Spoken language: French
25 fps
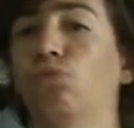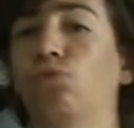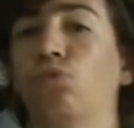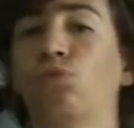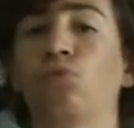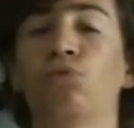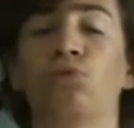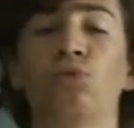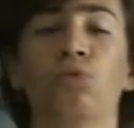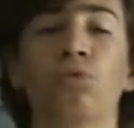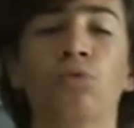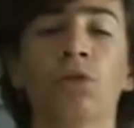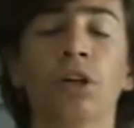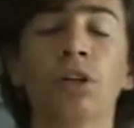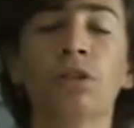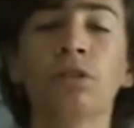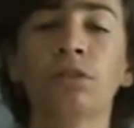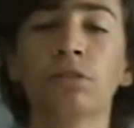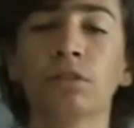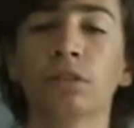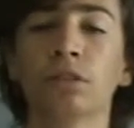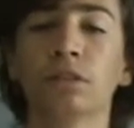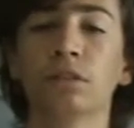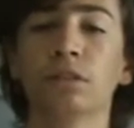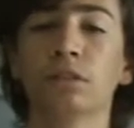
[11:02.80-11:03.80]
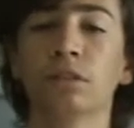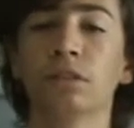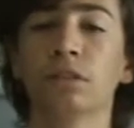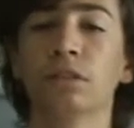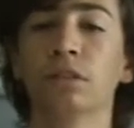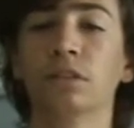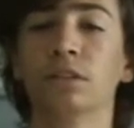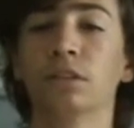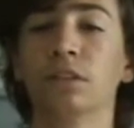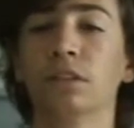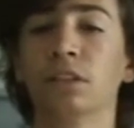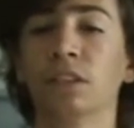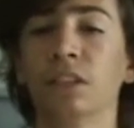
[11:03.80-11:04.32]
compteront là-dedans.
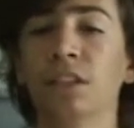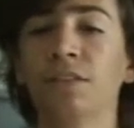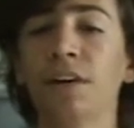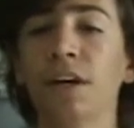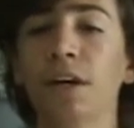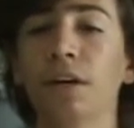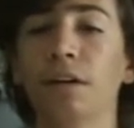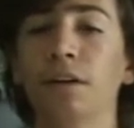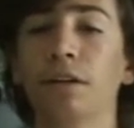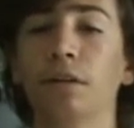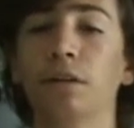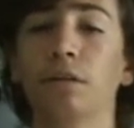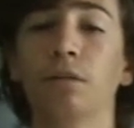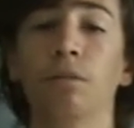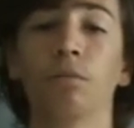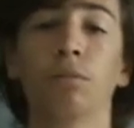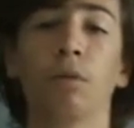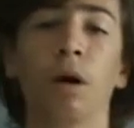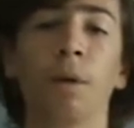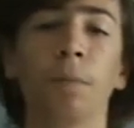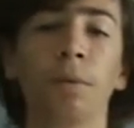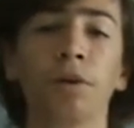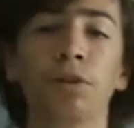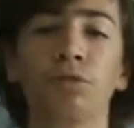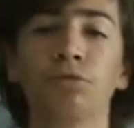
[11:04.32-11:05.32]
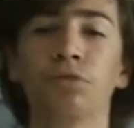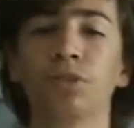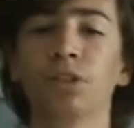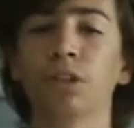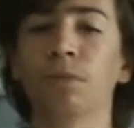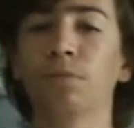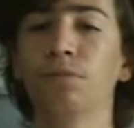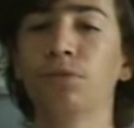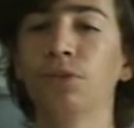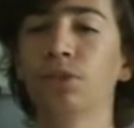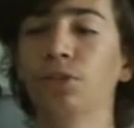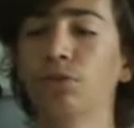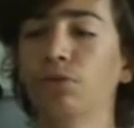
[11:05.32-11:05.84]
C'est vrai. Après, j'ai aussi un
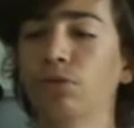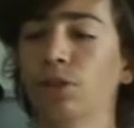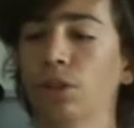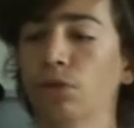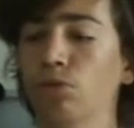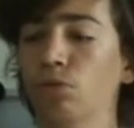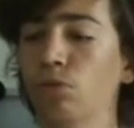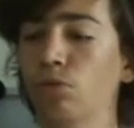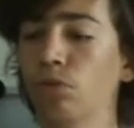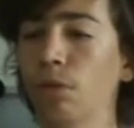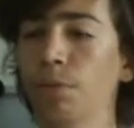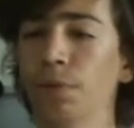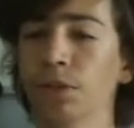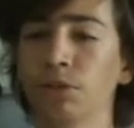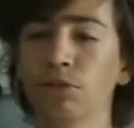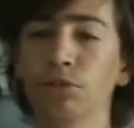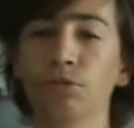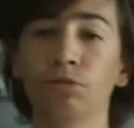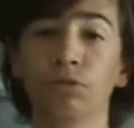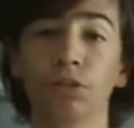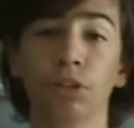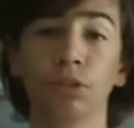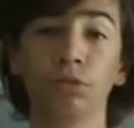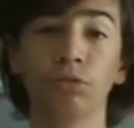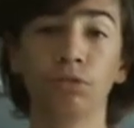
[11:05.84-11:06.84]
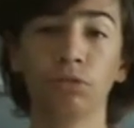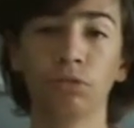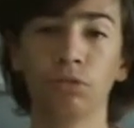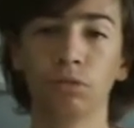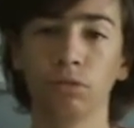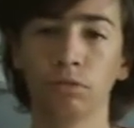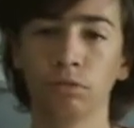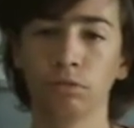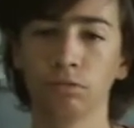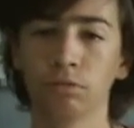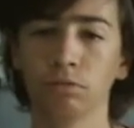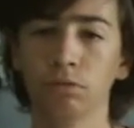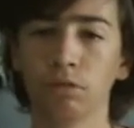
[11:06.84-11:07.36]
peu discuté avec deux trois personnes. Il y en a une,
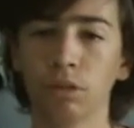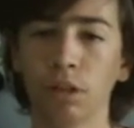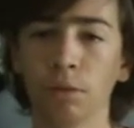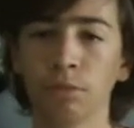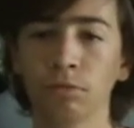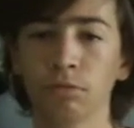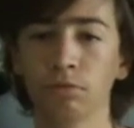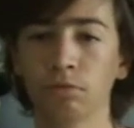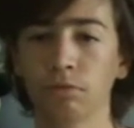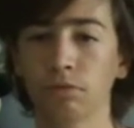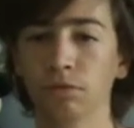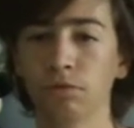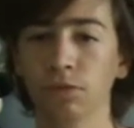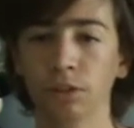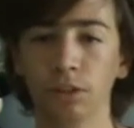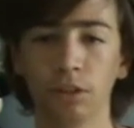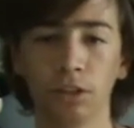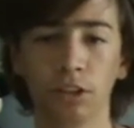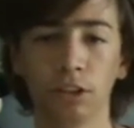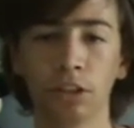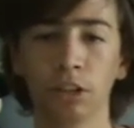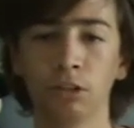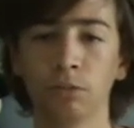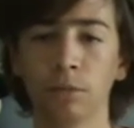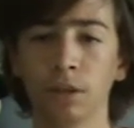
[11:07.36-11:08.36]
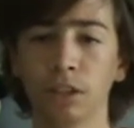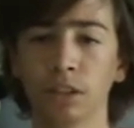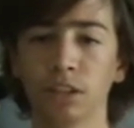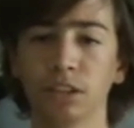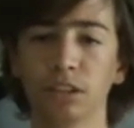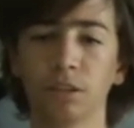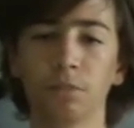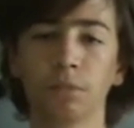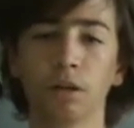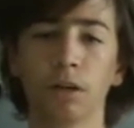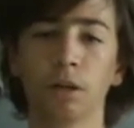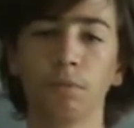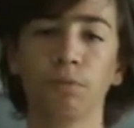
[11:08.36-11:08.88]
euh, notamment une fille qui était dans ma classe
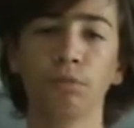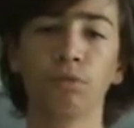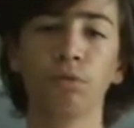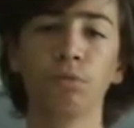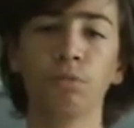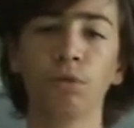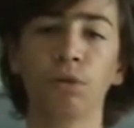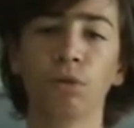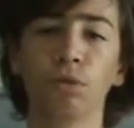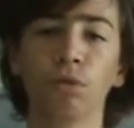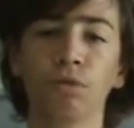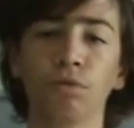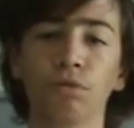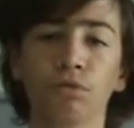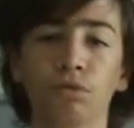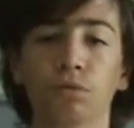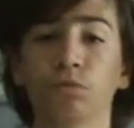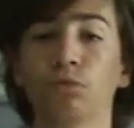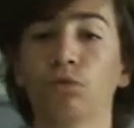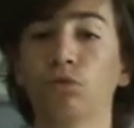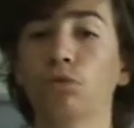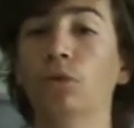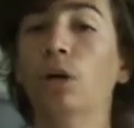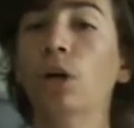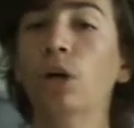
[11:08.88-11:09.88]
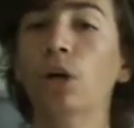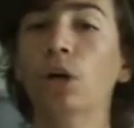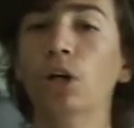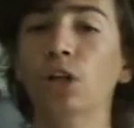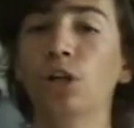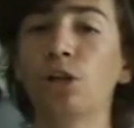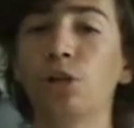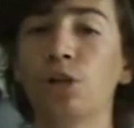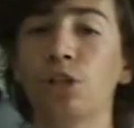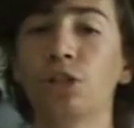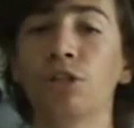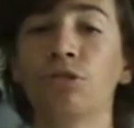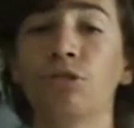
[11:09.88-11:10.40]
qui m'a un peu remis en confiance. Bon,
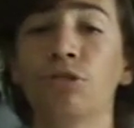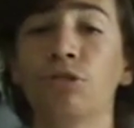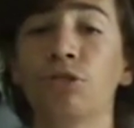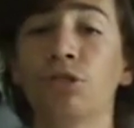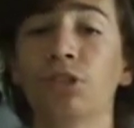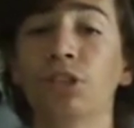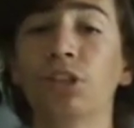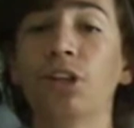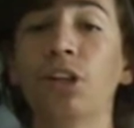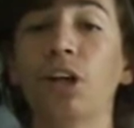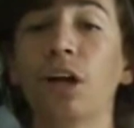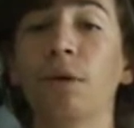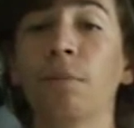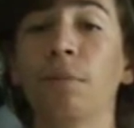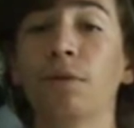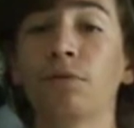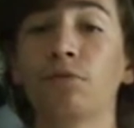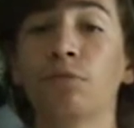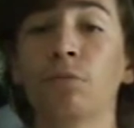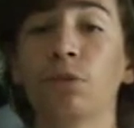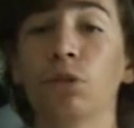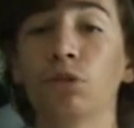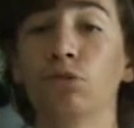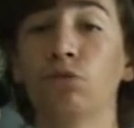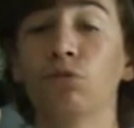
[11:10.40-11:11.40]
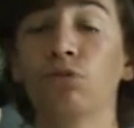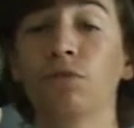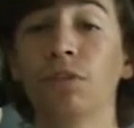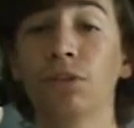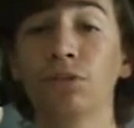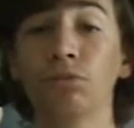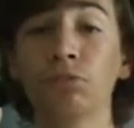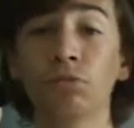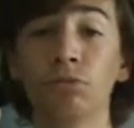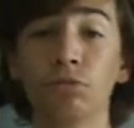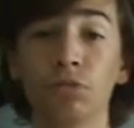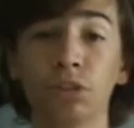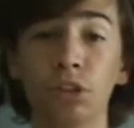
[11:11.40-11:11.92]
je, ne citerai pas son De toute
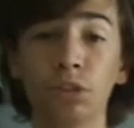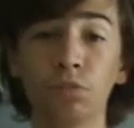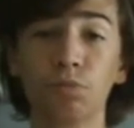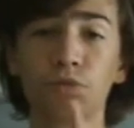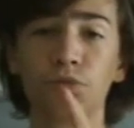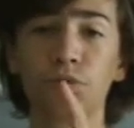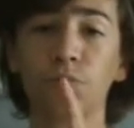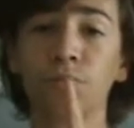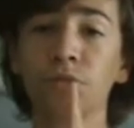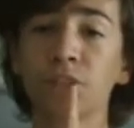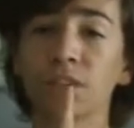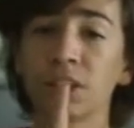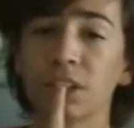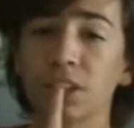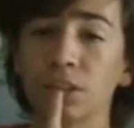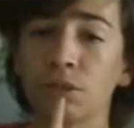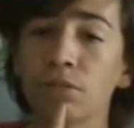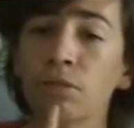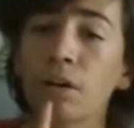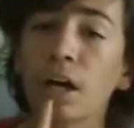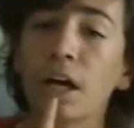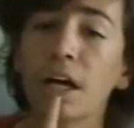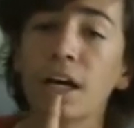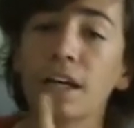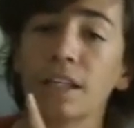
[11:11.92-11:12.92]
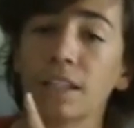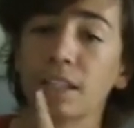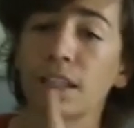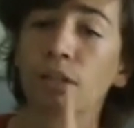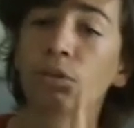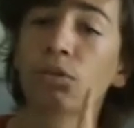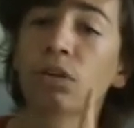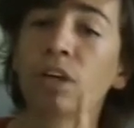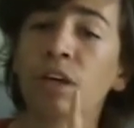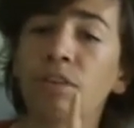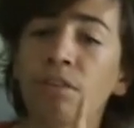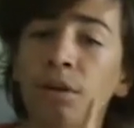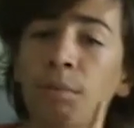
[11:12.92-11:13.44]
façon, aussi, je me suis posé une question qui
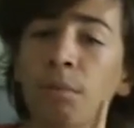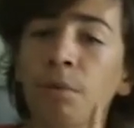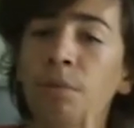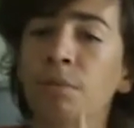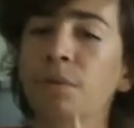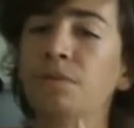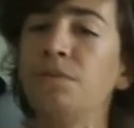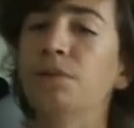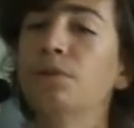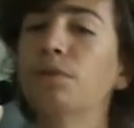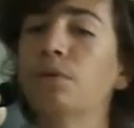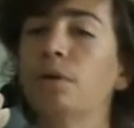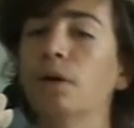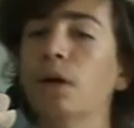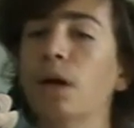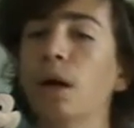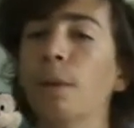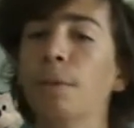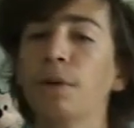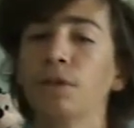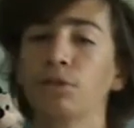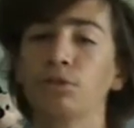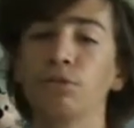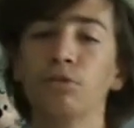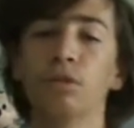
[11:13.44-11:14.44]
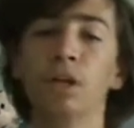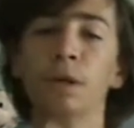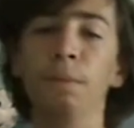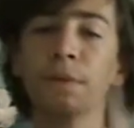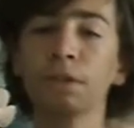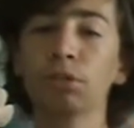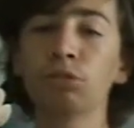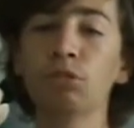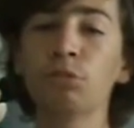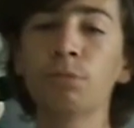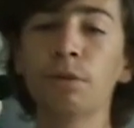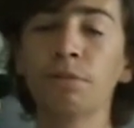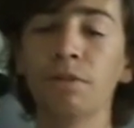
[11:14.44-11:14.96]
regarde vraiment mes vidéos. Parce que les
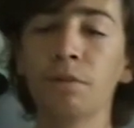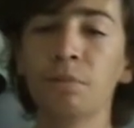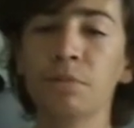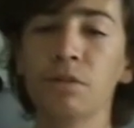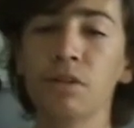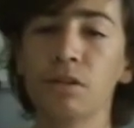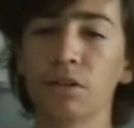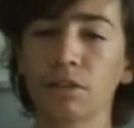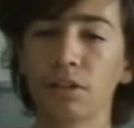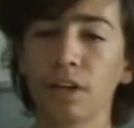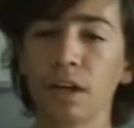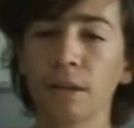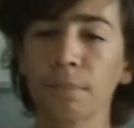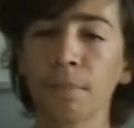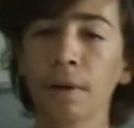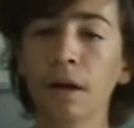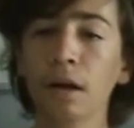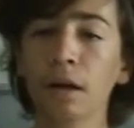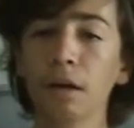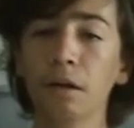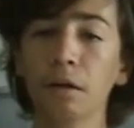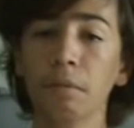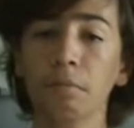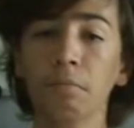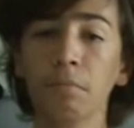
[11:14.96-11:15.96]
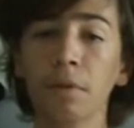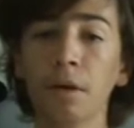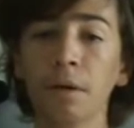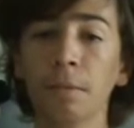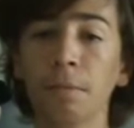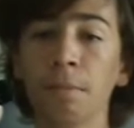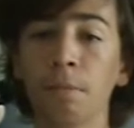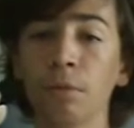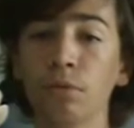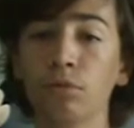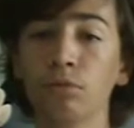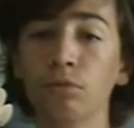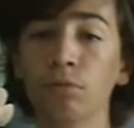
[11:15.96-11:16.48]
personnes de ma famille ne le regardent pas, mes
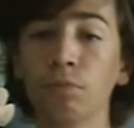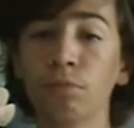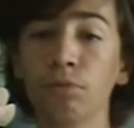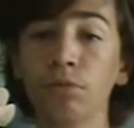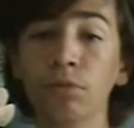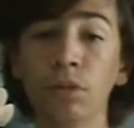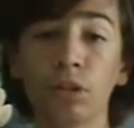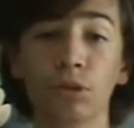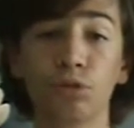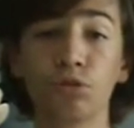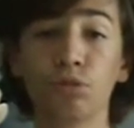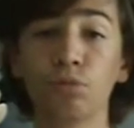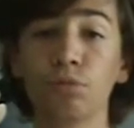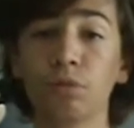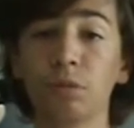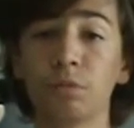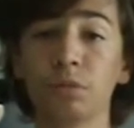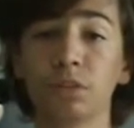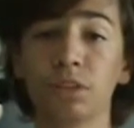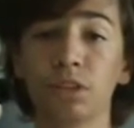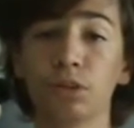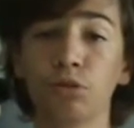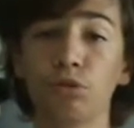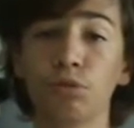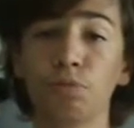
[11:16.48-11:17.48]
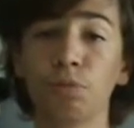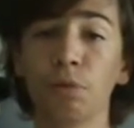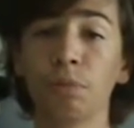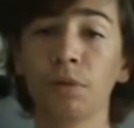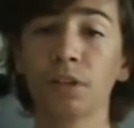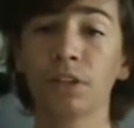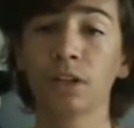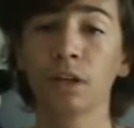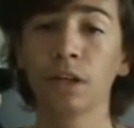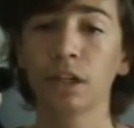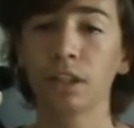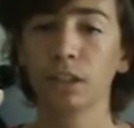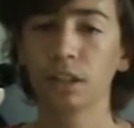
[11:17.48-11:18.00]
potes non plus, il y a juste moi, mais c'est juste pour
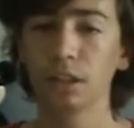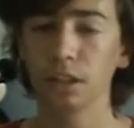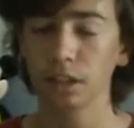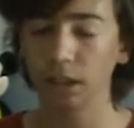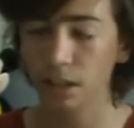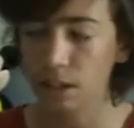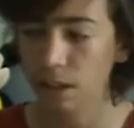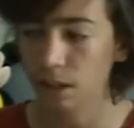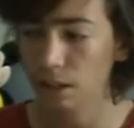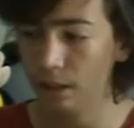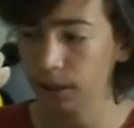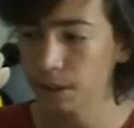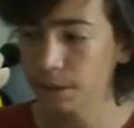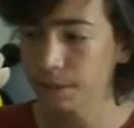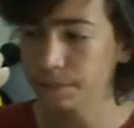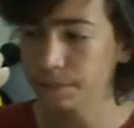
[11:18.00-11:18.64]
mettre un like et